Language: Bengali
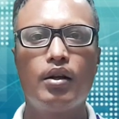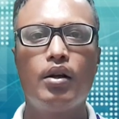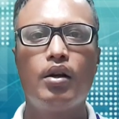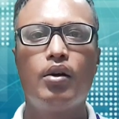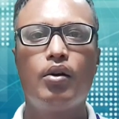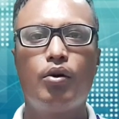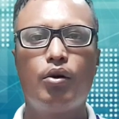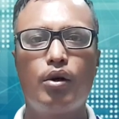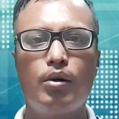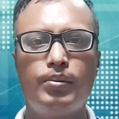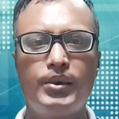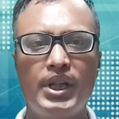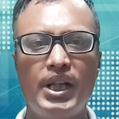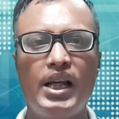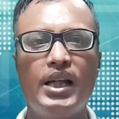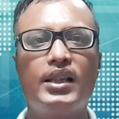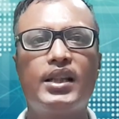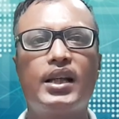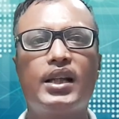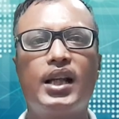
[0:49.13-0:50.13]
হুরুপ দিলে
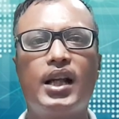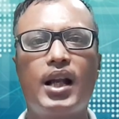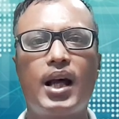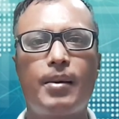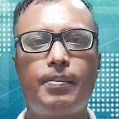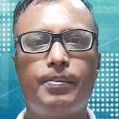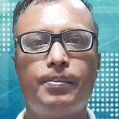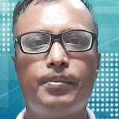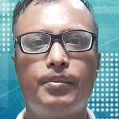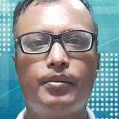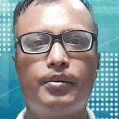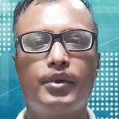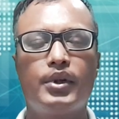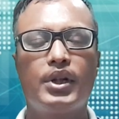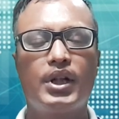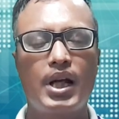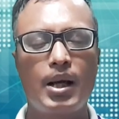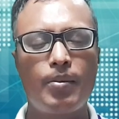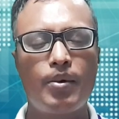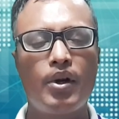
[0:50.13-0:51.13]
তাদের লাভ
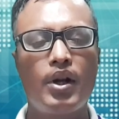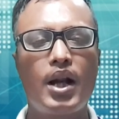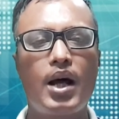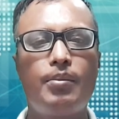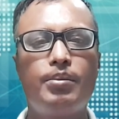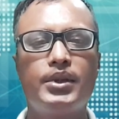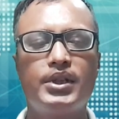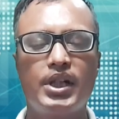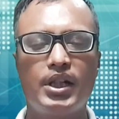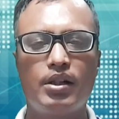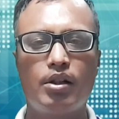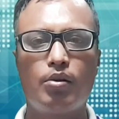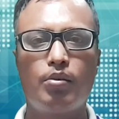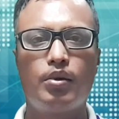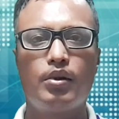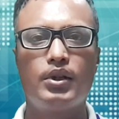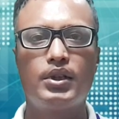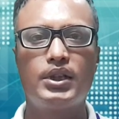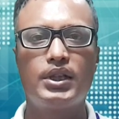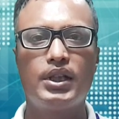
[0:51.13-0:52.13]
কেমন লাভ সেটাও
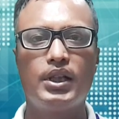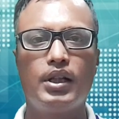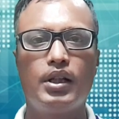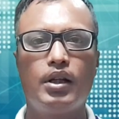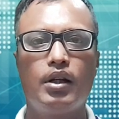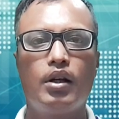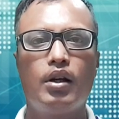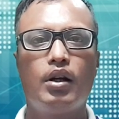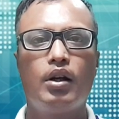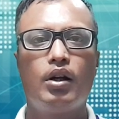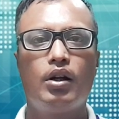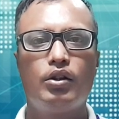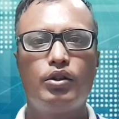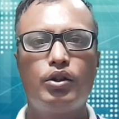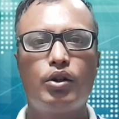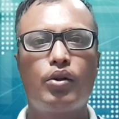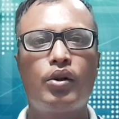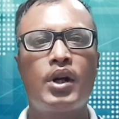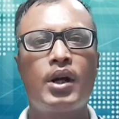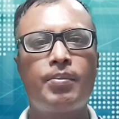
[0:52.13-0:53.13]
বলছি
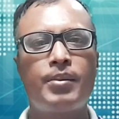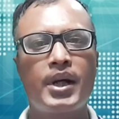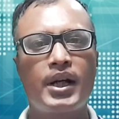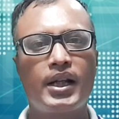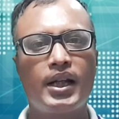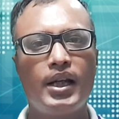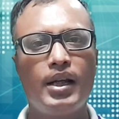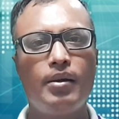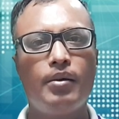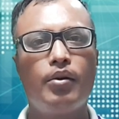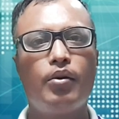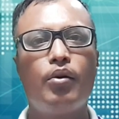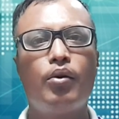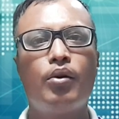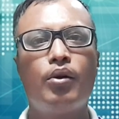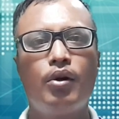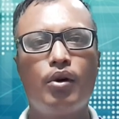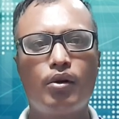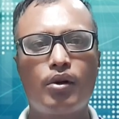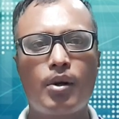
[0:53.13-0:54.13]
যখন আপনাকে অন্য
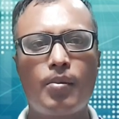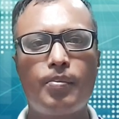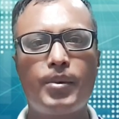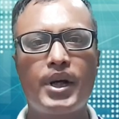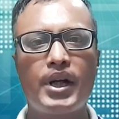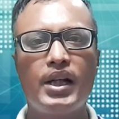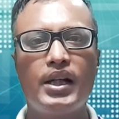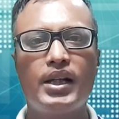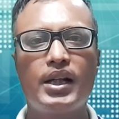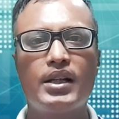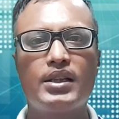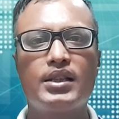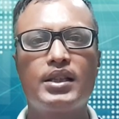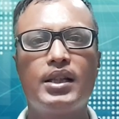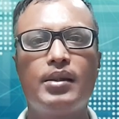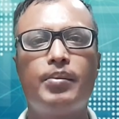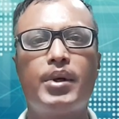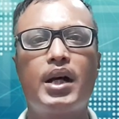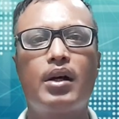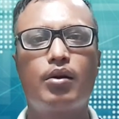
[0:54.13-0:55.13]
কোম্পানির কাছে
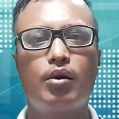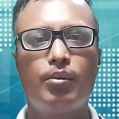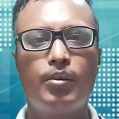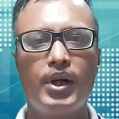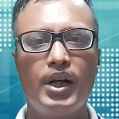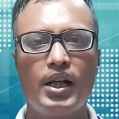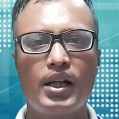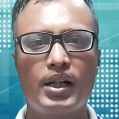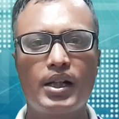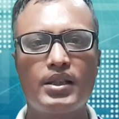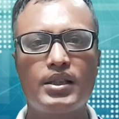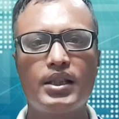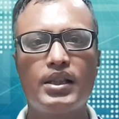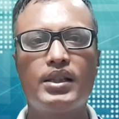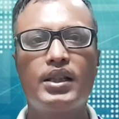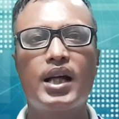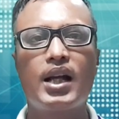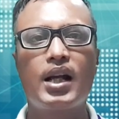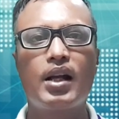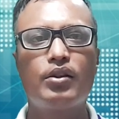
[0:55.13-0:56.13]
বা কফিলের কাছে
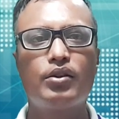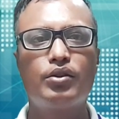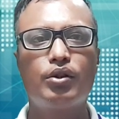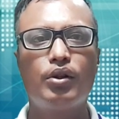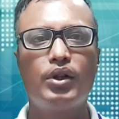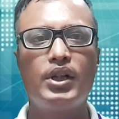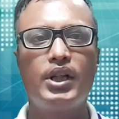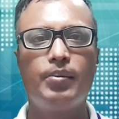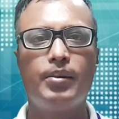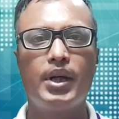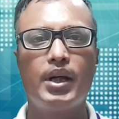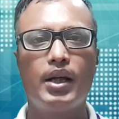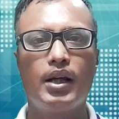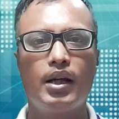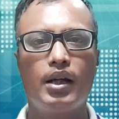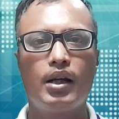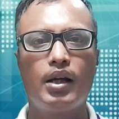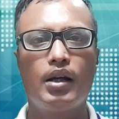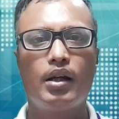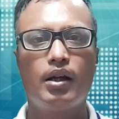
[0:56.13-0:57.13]
তানাজ্জল দিবে
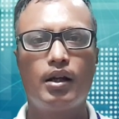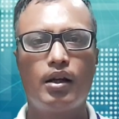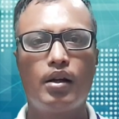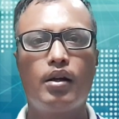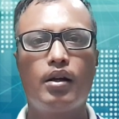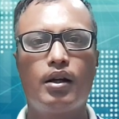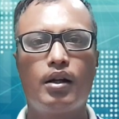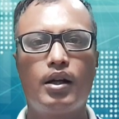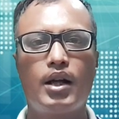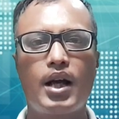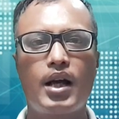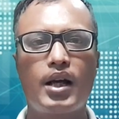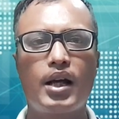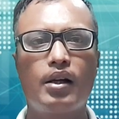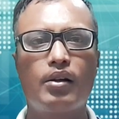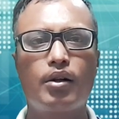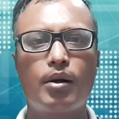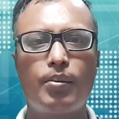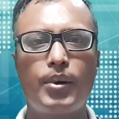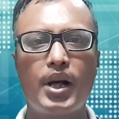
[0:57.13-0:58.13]
নাগাল
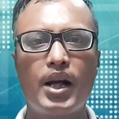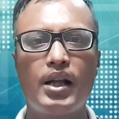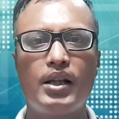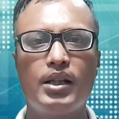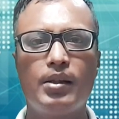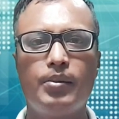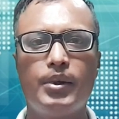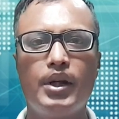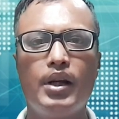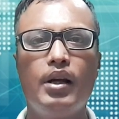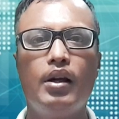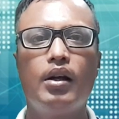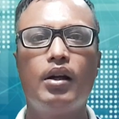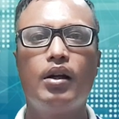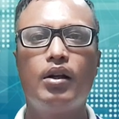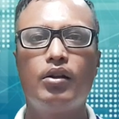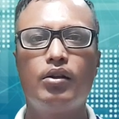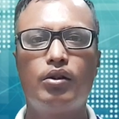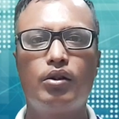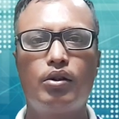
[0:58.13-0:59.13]
কফালা দিবে
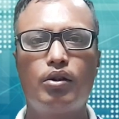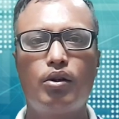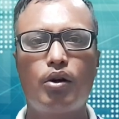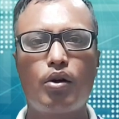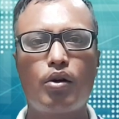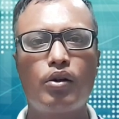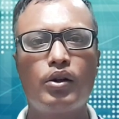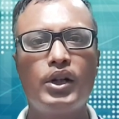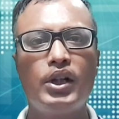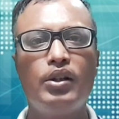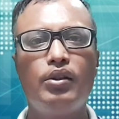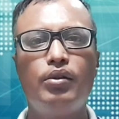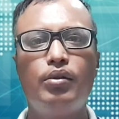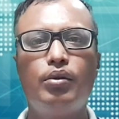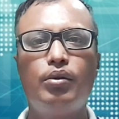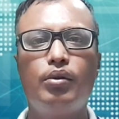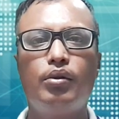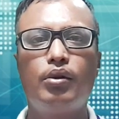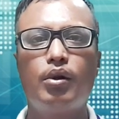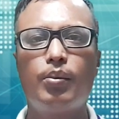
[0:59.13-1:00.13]
তখন কিন্তু
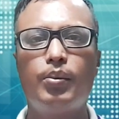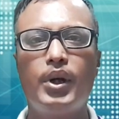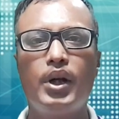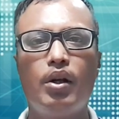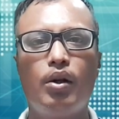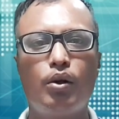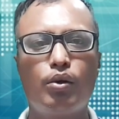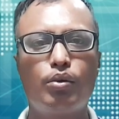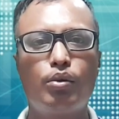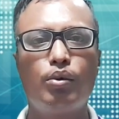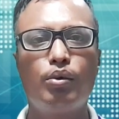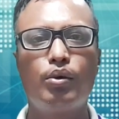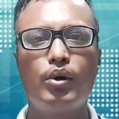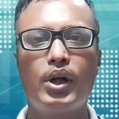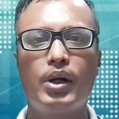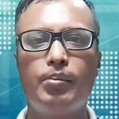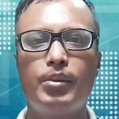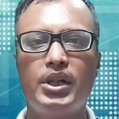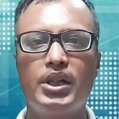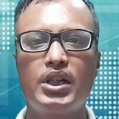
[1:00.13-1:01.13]
কপিল নতুন করে
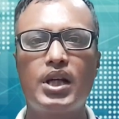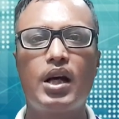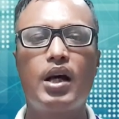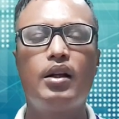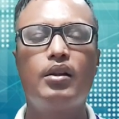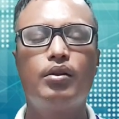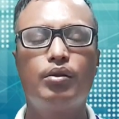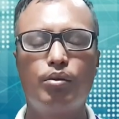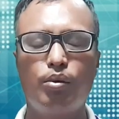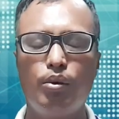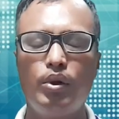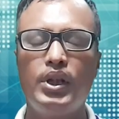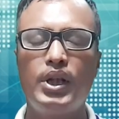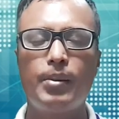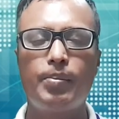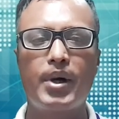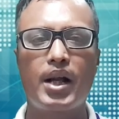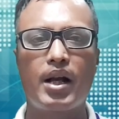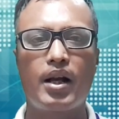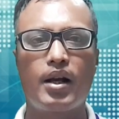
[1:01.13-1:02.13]
বিষা তুলতে
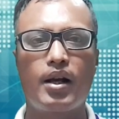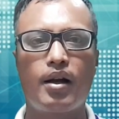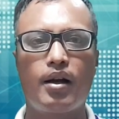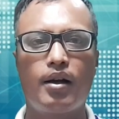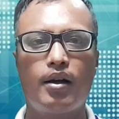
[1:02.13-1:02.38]
পারে না